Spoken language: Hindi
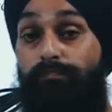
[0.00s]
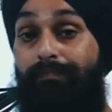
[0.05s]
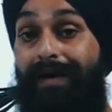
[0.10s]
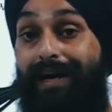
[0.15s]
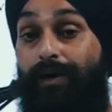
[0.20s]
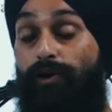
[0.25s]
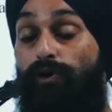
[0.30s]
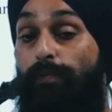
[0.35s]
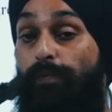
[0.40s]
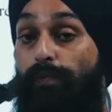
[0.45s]

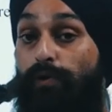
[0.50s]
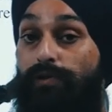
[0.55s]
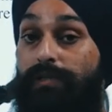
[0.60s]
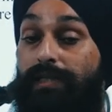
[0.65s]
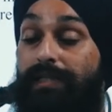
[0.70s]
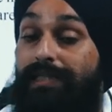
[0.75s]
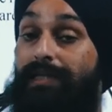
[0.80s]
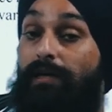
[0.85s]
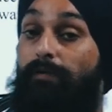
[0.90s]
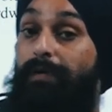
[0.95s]
माइक्रो
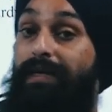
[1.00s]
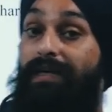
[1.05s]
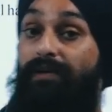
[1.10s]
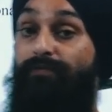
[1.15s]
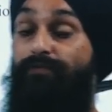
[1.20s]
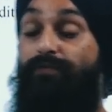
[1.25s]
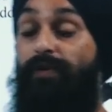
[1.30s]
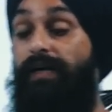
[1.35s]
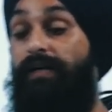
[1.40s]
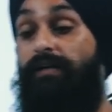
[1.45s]
प्रोसेसर में ये
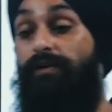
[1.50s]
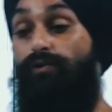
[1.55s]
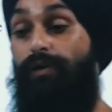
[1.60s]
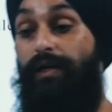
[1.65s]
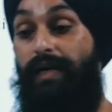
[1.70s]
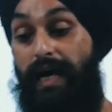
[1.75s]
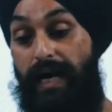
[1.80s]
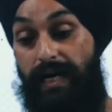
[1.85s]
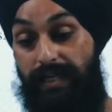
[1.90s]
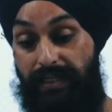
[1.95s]
फर्क हुआ
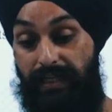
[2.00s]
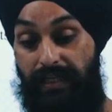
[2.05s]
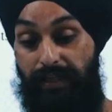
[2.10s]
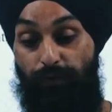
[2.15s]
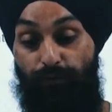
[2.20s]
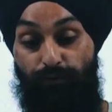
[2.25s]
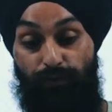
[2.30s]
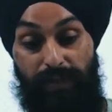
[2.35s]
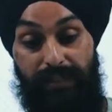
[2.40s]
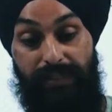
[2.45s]
है आजकल
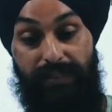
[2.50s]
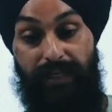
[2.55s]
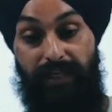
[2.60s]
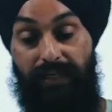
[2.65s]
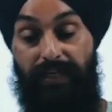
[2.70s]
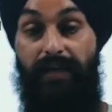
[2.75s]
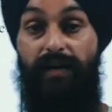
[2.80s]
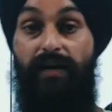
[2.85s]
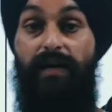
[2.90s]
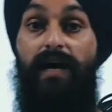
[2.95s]
डिफरेंस है
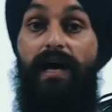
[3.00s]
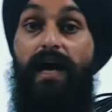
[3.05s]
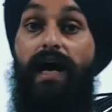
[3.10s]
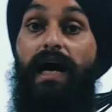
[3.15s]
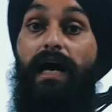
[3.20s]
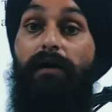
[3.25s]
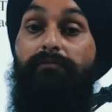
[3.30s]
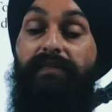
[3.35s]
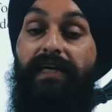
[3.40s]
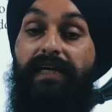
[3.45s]
ये
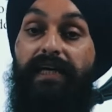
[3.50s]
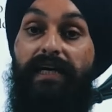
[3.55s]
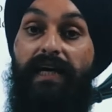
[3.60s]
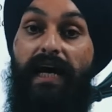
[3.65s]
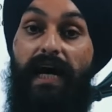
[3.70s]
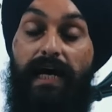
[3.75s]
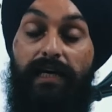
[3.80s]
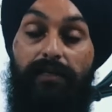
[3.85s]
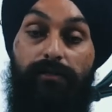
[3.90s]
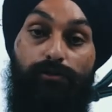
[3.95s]
आप देखेंगे
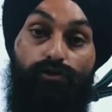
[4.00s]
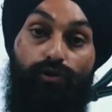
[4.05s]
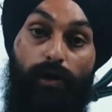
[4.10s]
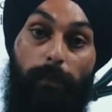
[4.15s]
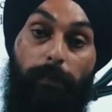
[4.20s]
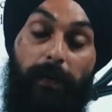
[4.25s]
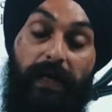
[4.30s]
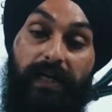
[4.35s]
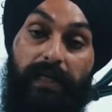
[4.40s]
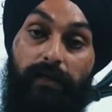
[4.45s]
आजकल जो
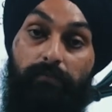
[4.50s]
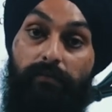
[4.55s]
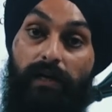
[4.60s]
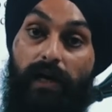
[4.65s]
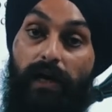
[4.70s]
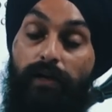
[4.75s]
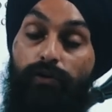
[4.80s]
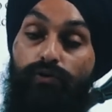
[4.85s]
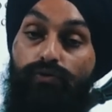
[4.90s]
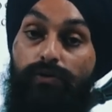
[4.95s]
आप एटीएम
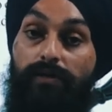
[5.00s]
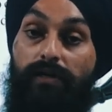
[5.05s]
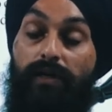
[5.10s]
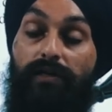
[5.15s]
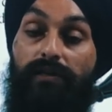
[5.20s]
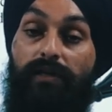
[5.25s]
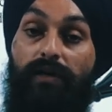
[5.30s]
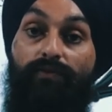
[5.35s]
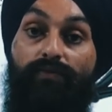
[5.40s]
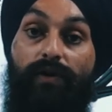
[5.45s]
कार्ड यूज
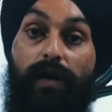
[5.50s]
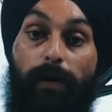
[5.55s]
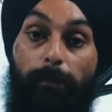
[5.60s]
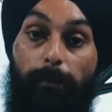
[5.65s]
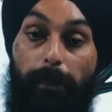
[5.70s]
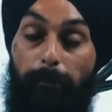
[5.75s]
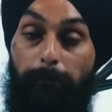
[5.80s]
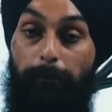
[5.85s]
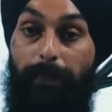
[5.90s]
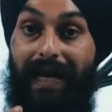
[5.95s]
करते हैं वहां
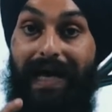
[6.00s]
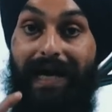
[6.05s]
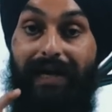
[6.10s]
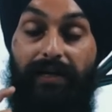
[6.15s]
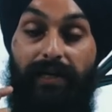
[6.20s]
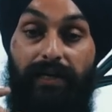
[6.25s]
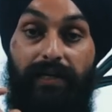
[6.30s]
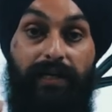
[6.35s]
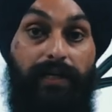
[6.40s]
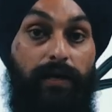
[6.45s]
पे ब्लैक
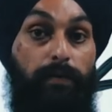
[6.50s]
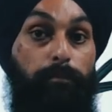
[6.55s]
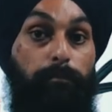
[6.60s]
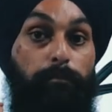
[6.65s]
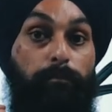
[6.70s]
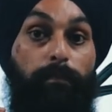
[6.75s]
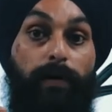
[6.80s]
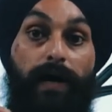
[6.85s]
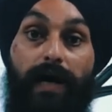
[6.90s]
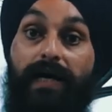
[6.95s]
कलर की
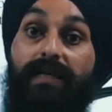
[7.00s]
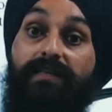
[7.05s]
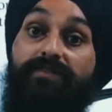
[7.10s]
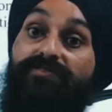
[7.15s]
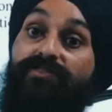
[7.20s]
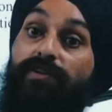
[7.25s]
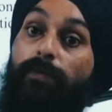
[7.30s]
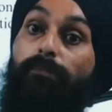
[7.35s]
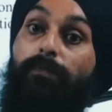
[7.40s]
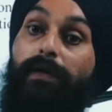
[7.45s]
बाहर
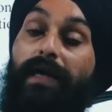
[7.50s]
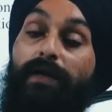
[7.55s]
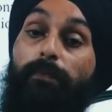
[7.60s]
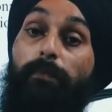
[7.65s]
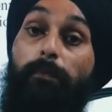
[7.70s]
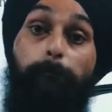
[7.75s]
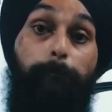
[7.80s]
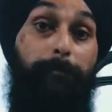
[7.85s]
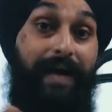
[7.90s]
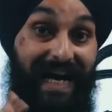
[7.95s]
स्ट्रिप नहीं
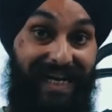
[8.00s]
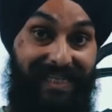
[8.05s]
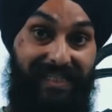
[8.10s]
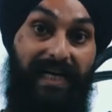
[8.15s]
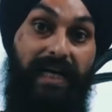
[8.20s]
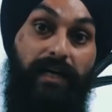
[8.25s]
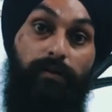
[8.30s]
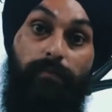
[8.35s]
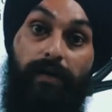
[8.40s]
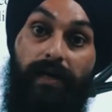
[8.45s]
बैक
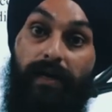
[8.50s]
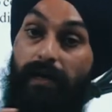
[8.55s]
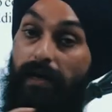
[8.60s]
साइड में